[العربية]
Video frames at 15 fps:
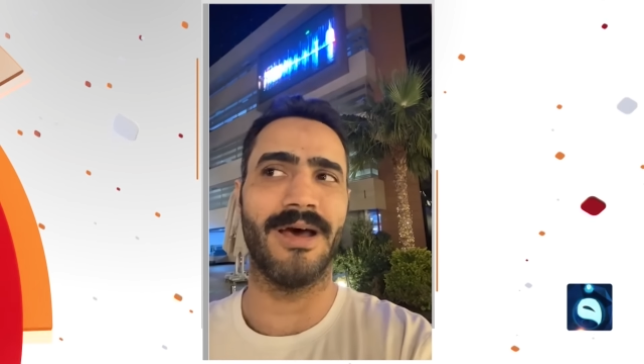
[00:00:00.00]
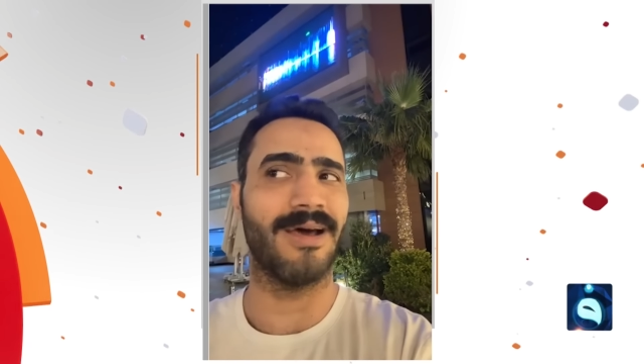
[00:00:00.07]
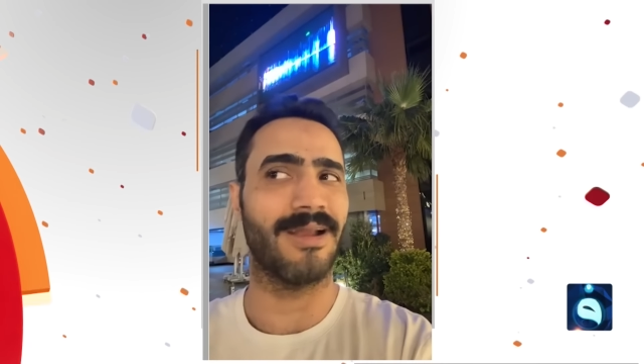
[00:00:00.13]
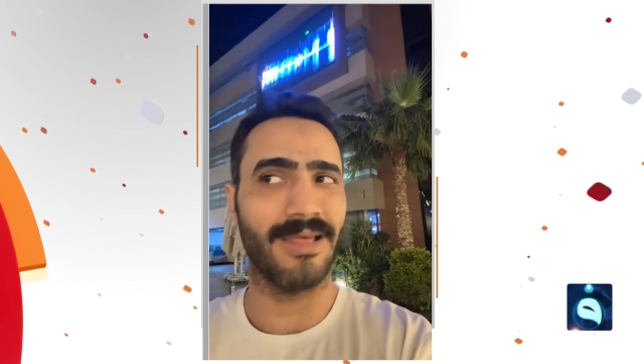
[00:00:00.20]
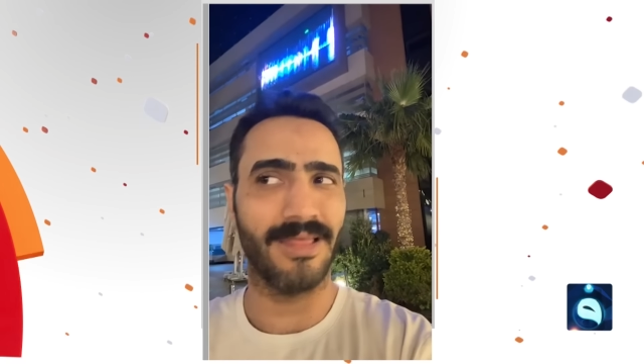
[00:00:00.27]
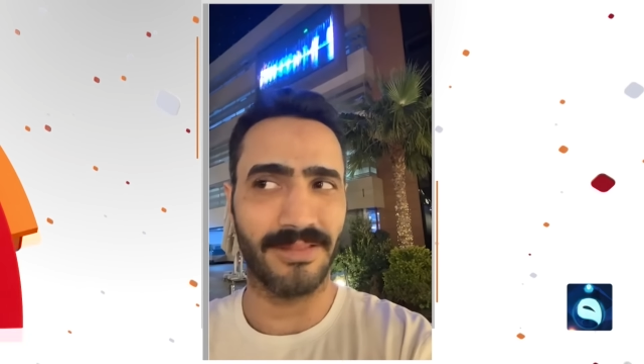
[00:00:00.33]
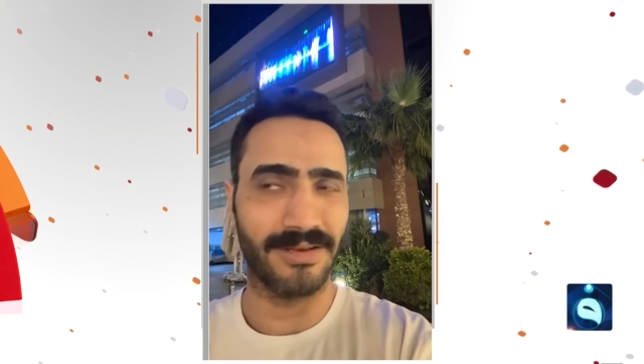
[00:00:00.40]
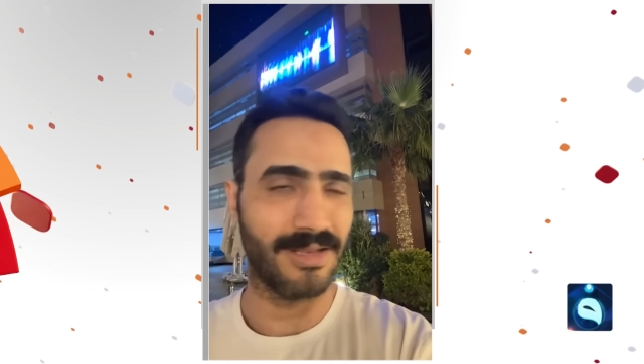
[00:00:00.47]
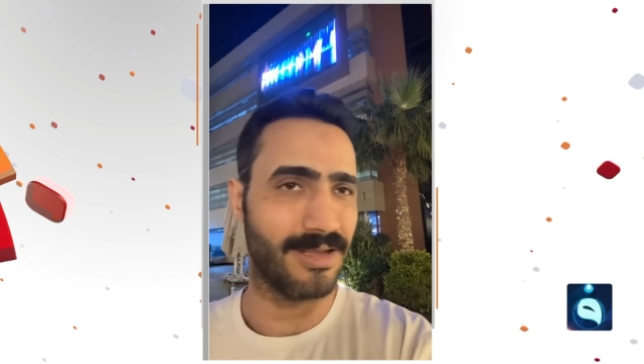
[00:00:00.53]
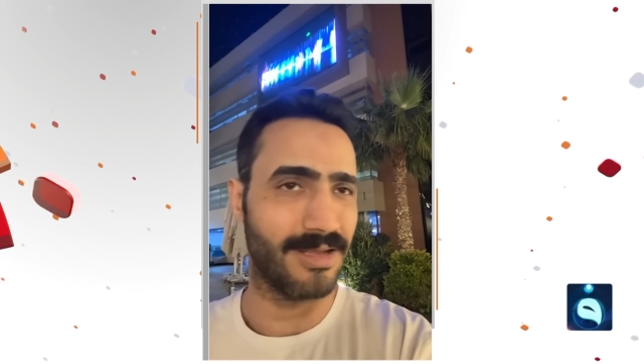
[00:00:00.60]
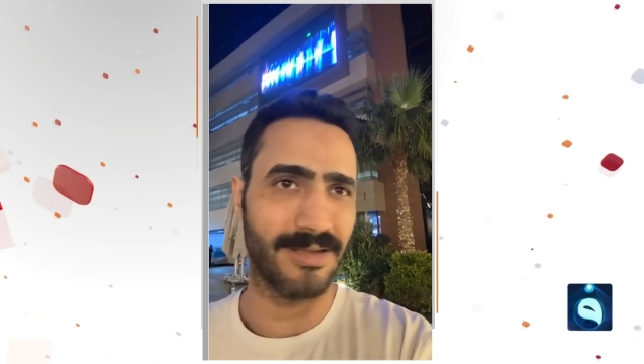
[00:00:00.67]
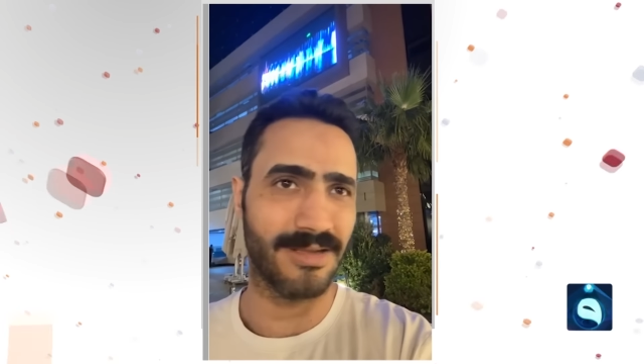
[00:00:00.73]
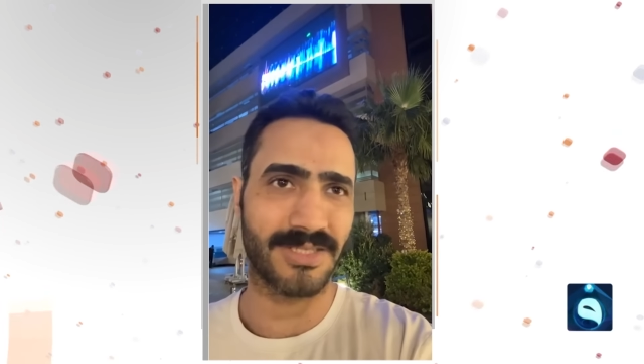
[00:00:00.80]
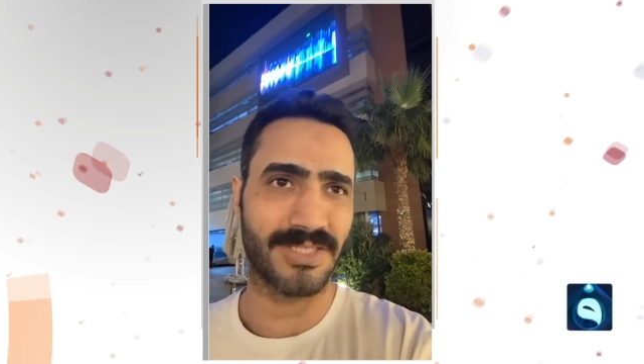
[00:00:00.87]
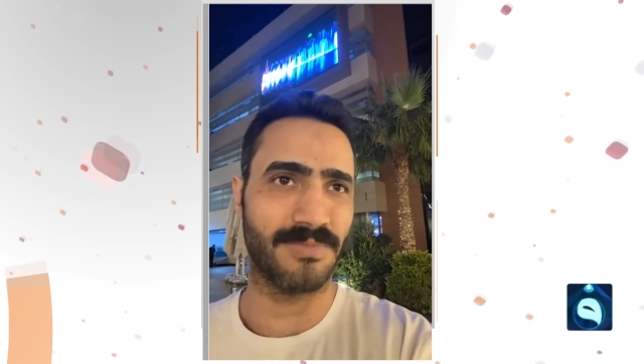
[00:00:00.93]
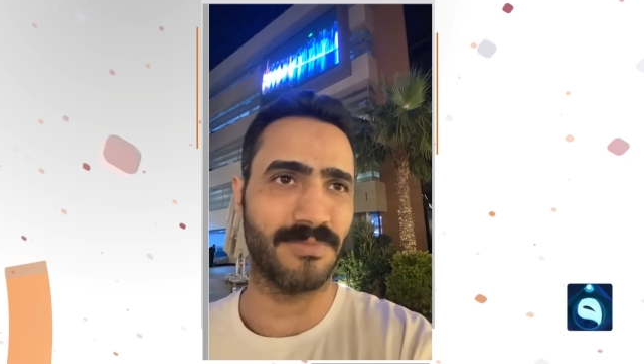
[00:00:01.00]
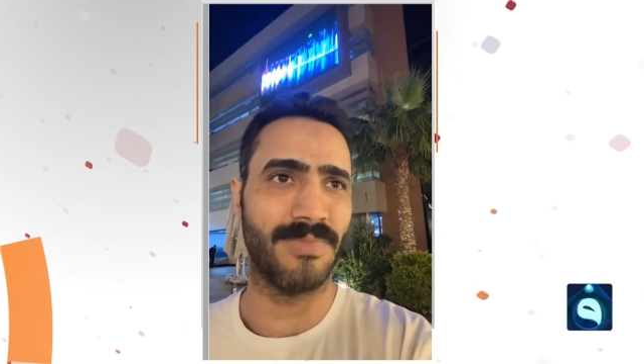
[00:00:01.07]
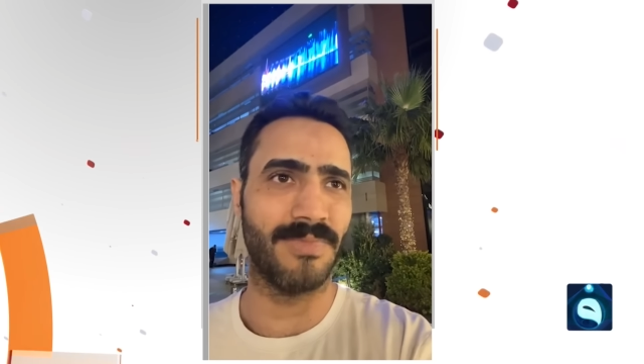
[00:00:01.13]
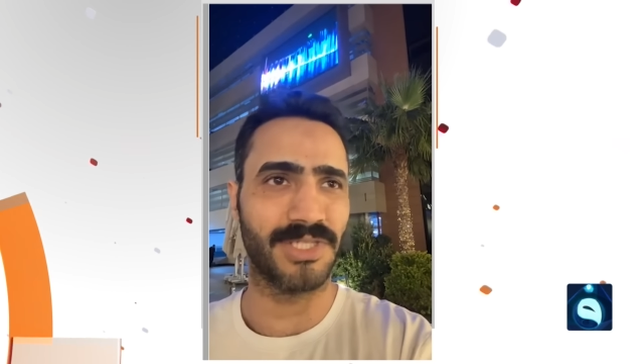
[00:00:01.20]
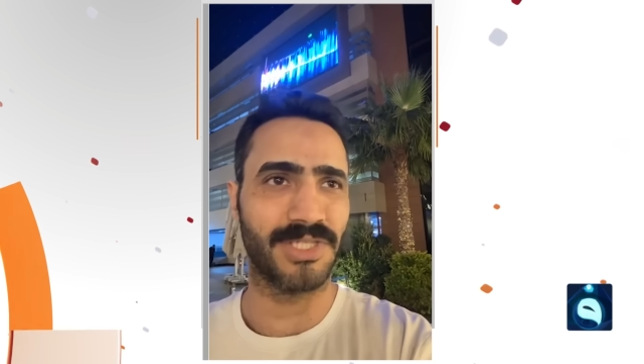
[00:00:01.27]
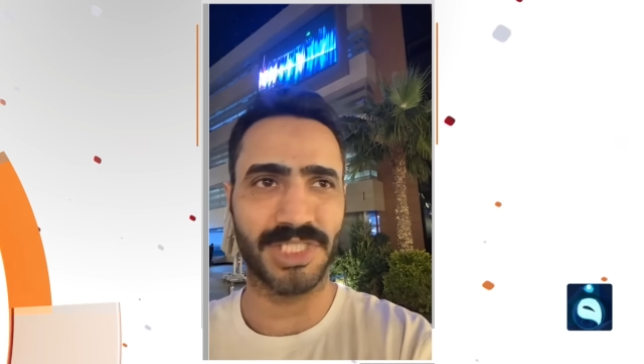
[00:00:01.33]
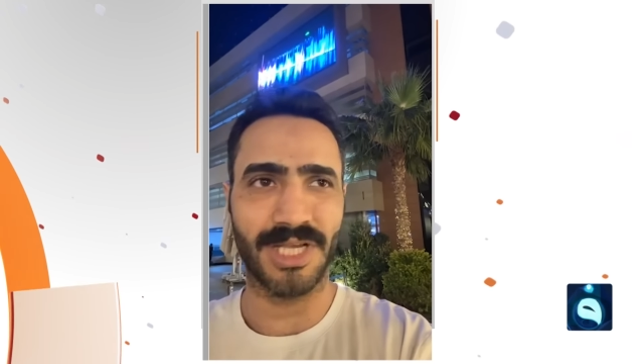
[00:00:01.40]
اعراض الناس
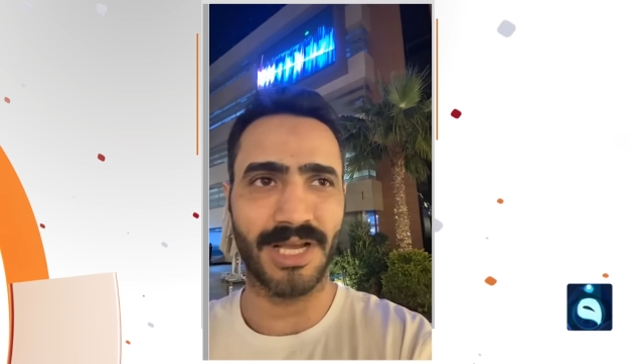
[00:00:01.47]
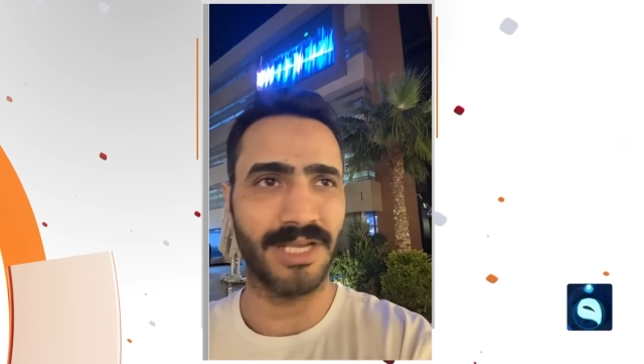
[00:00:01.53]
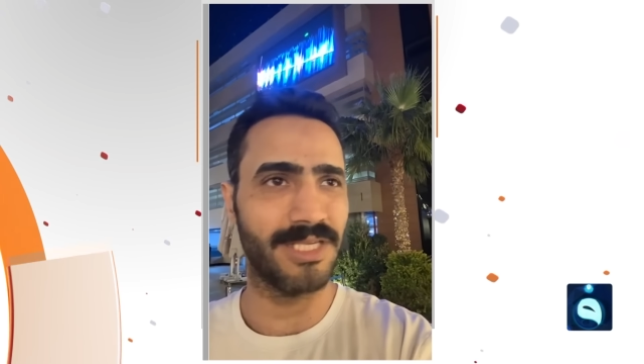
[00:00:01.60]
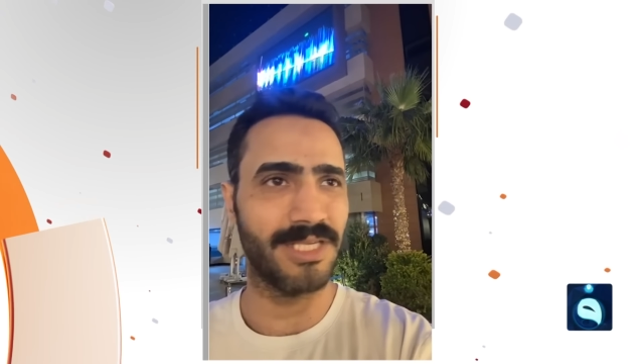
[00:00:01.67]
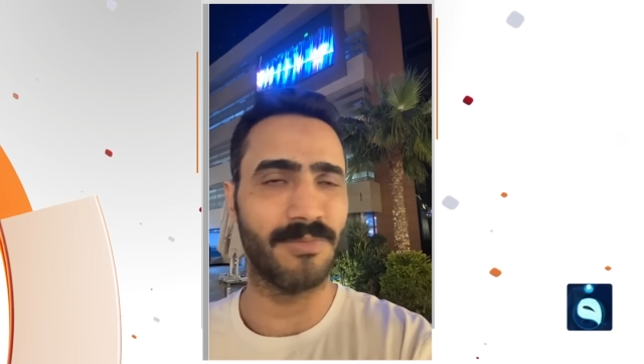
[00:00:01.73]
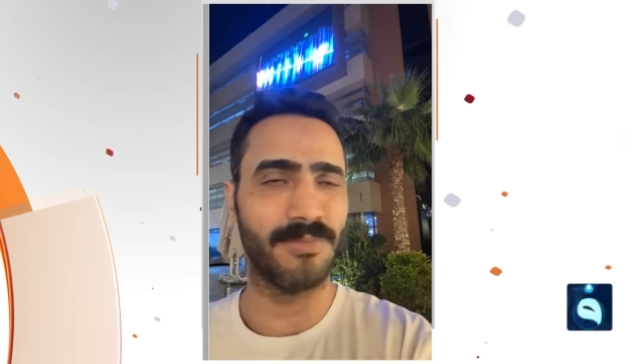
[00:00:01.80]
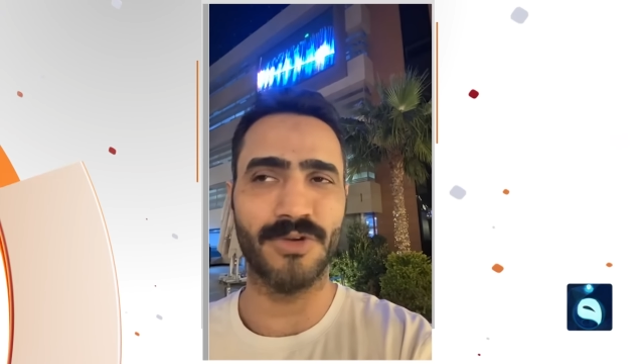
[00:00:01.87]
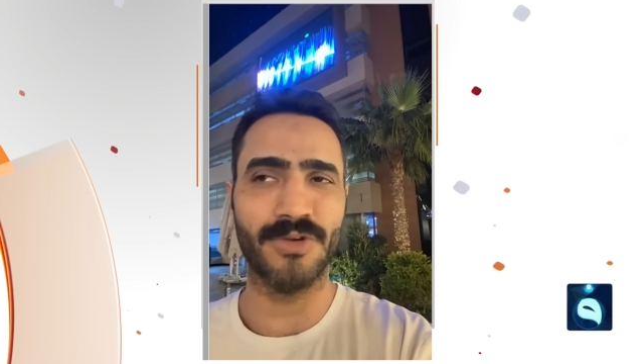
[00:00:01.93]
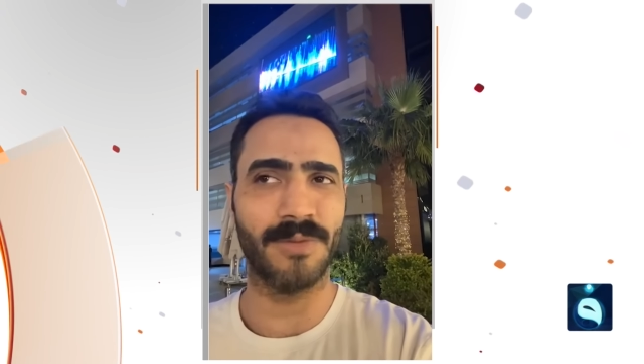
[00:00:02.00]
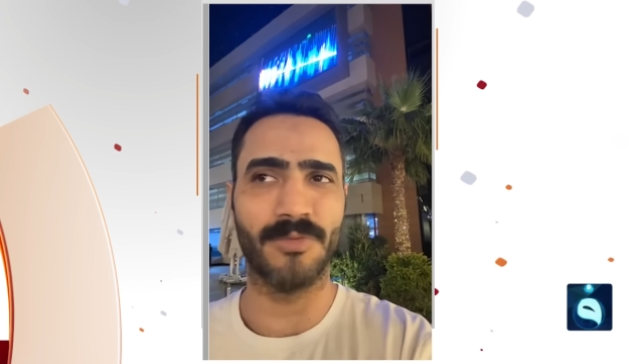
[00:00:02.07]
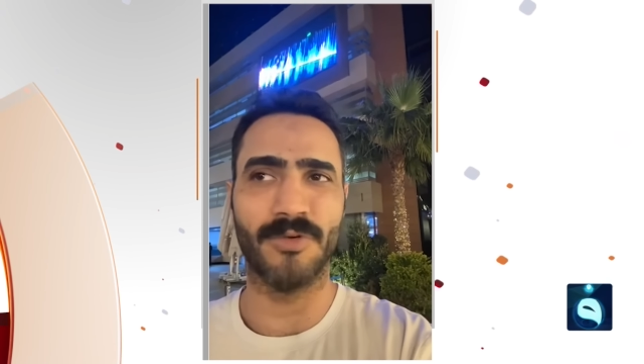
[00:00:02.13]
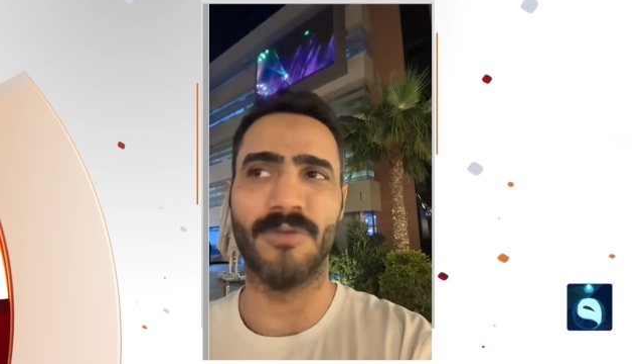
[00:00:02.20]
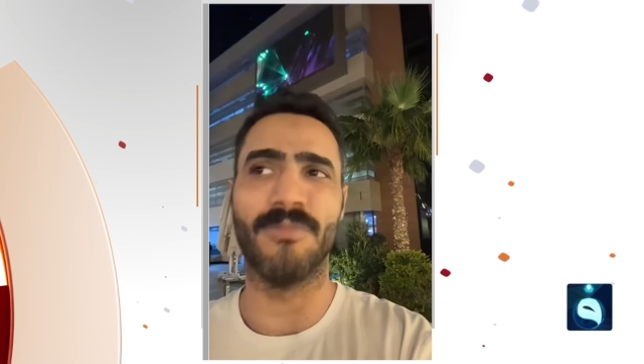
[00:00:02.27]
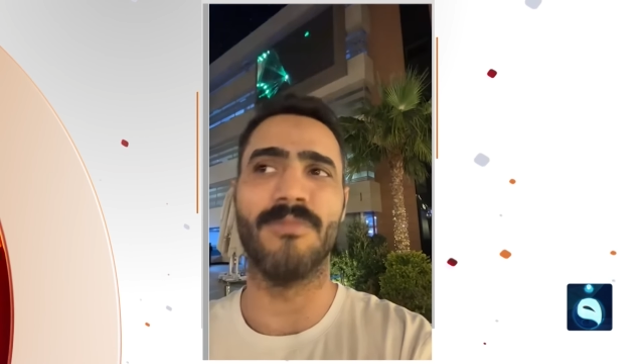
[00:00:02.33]
باشياء هي مو يمهم